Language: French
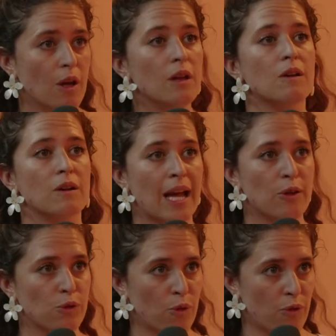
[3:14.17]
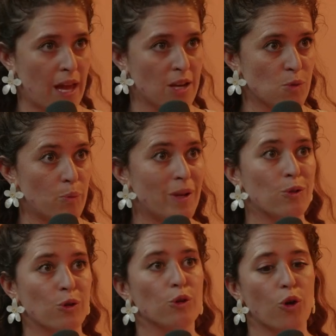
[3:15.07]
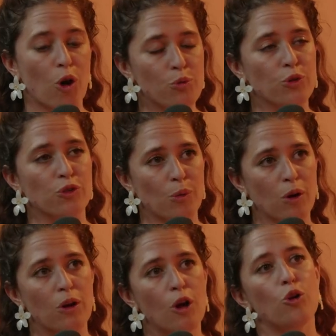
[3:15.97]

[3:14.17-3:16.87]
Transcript: dans le cas de son voyage complet. Donc, le remboursement,